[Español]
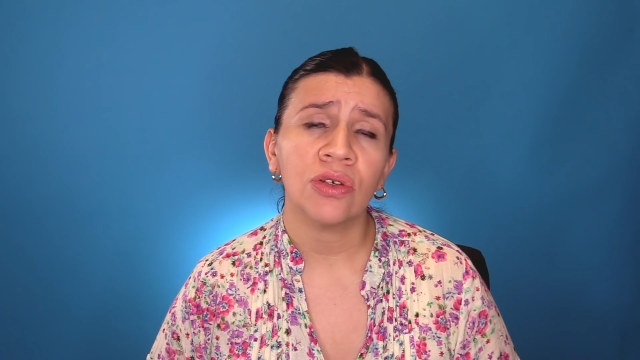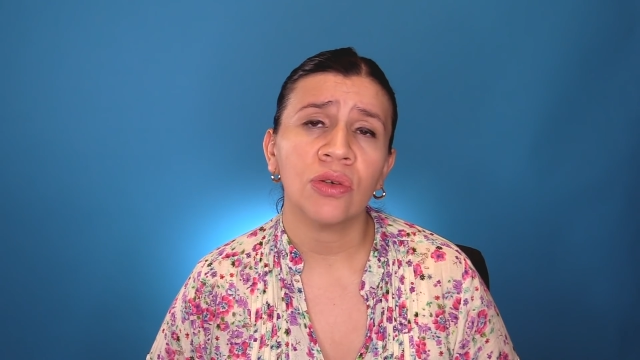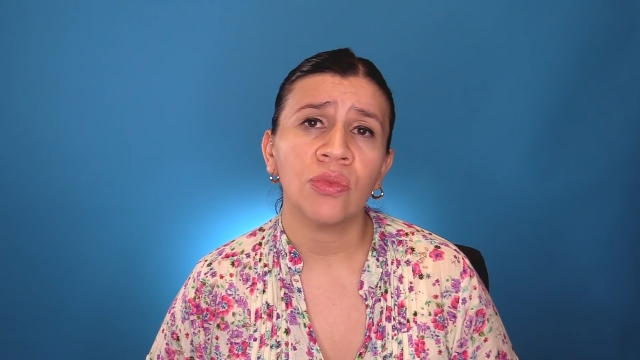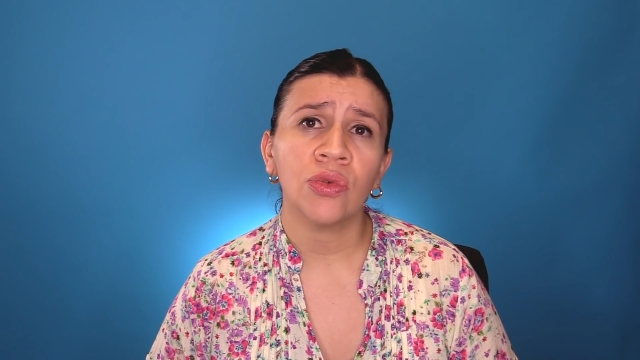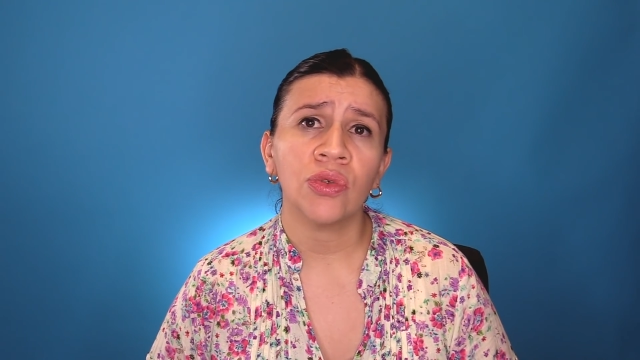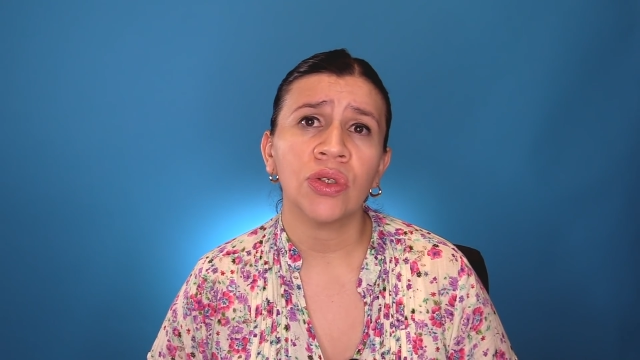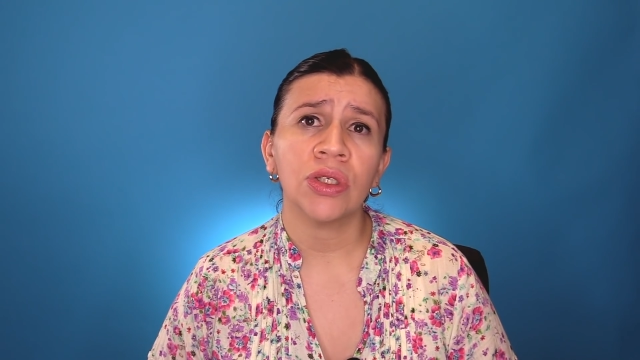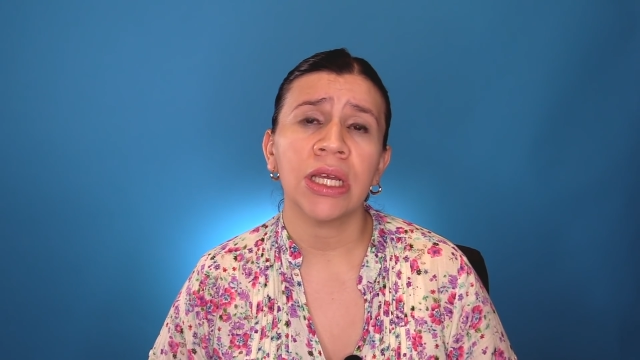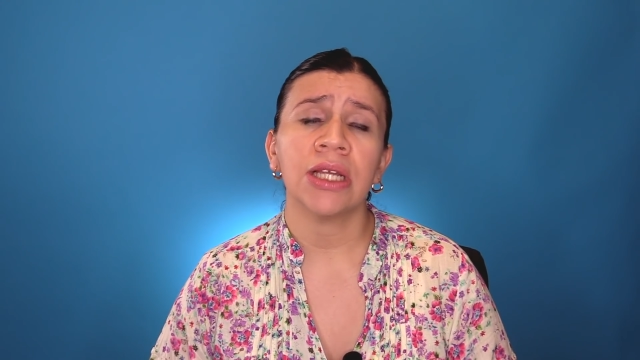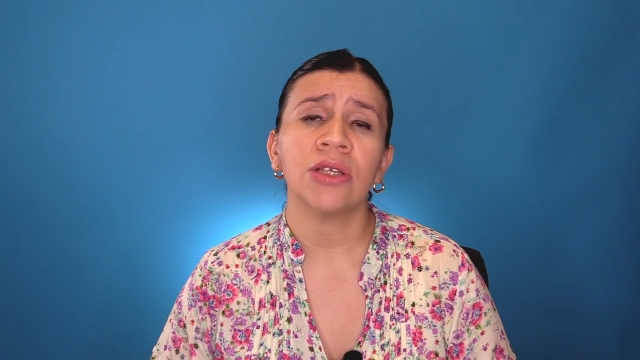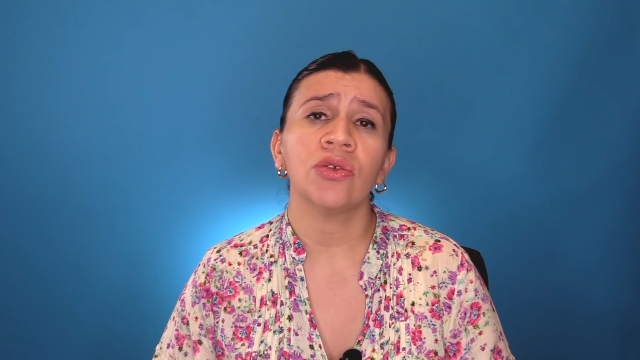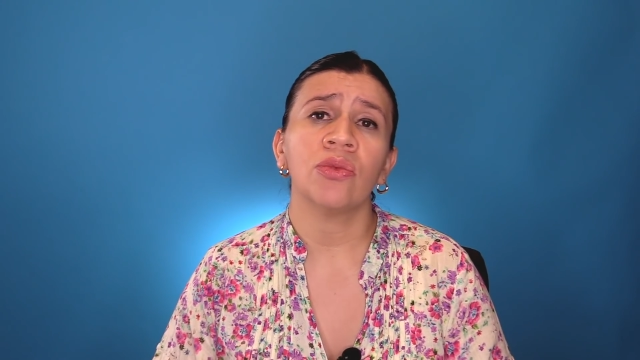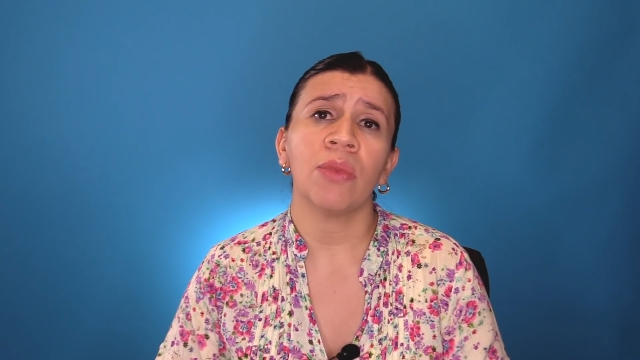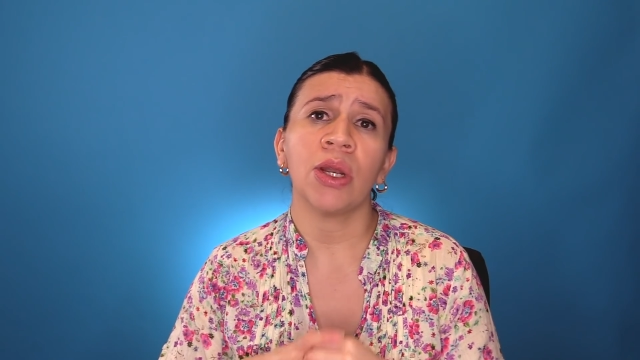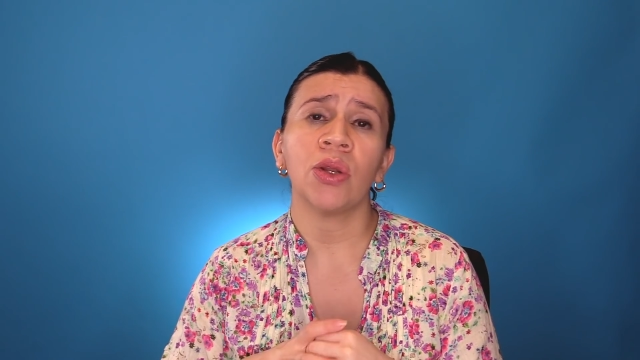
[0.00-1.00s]
somos
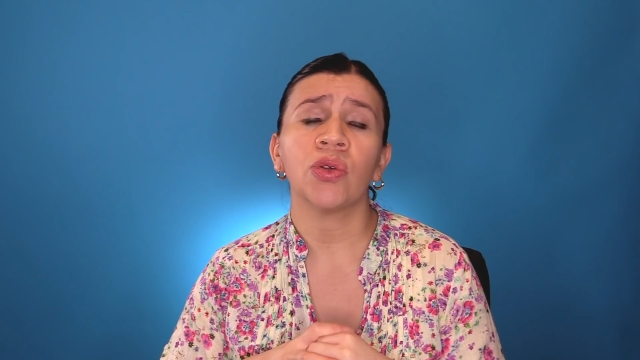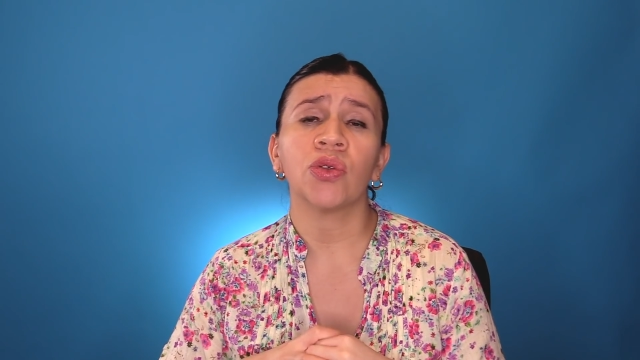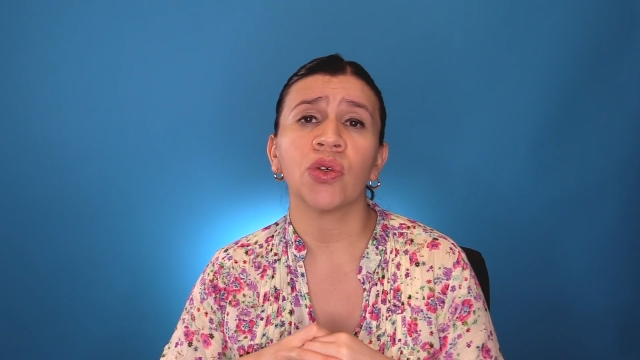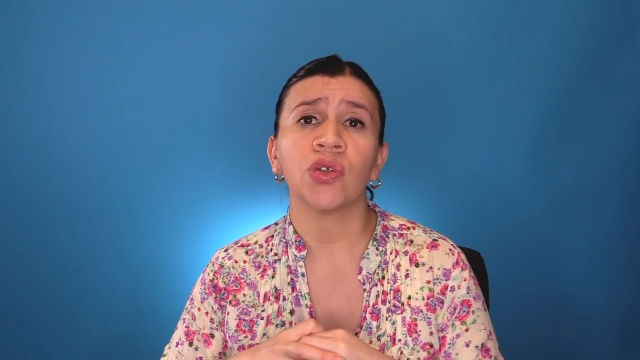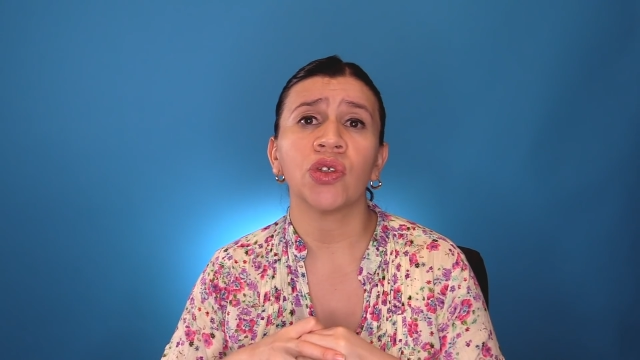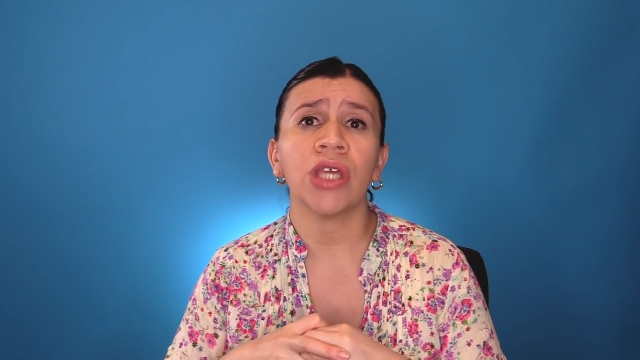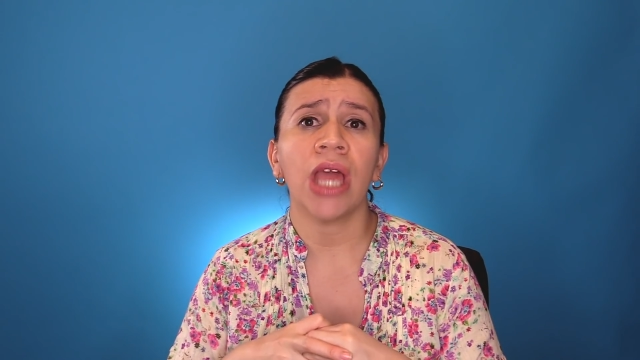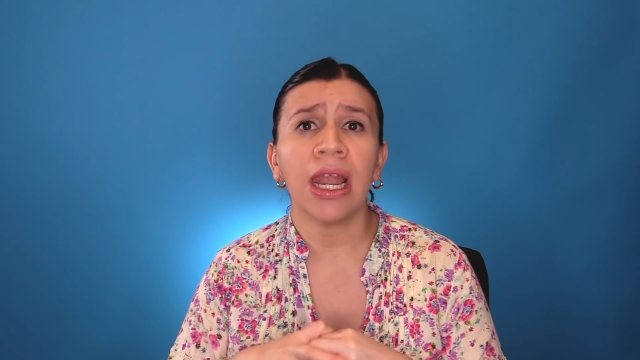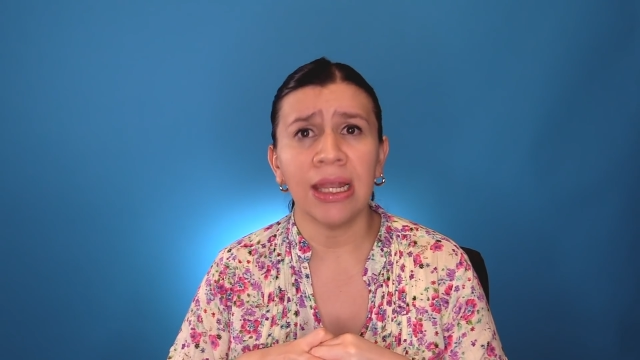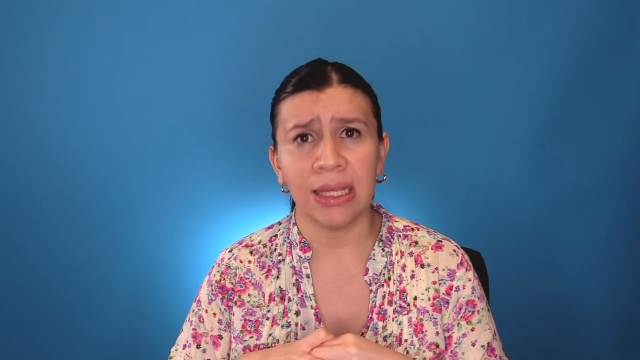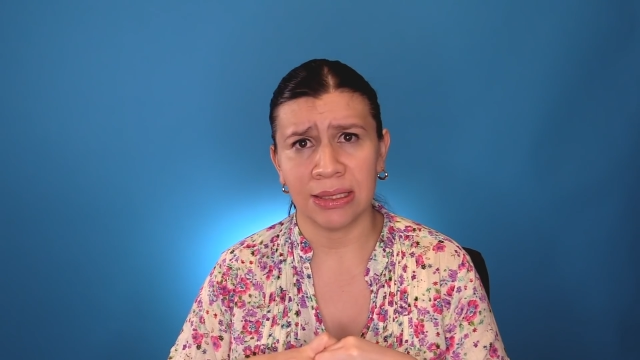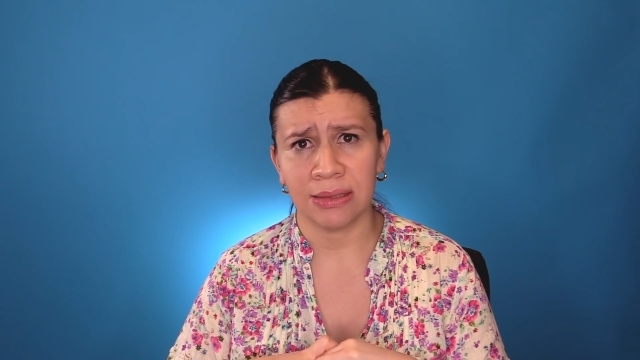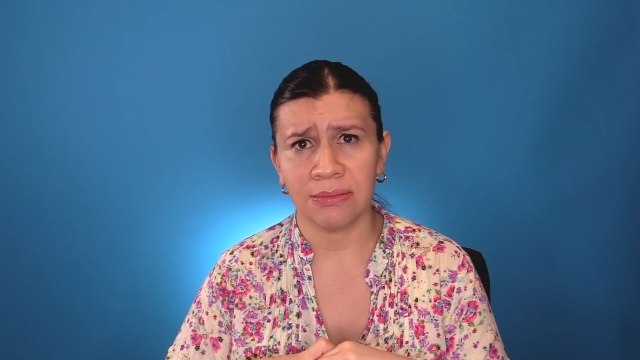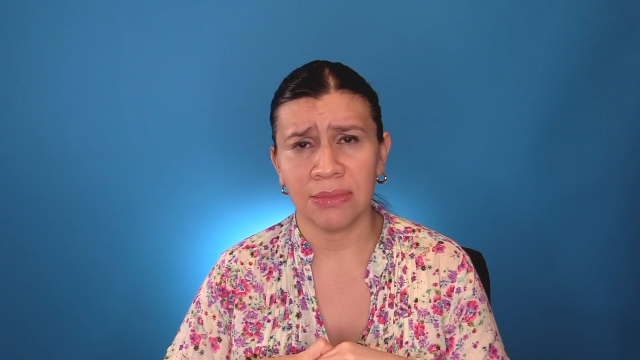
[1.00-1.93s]
seres humanos sociales.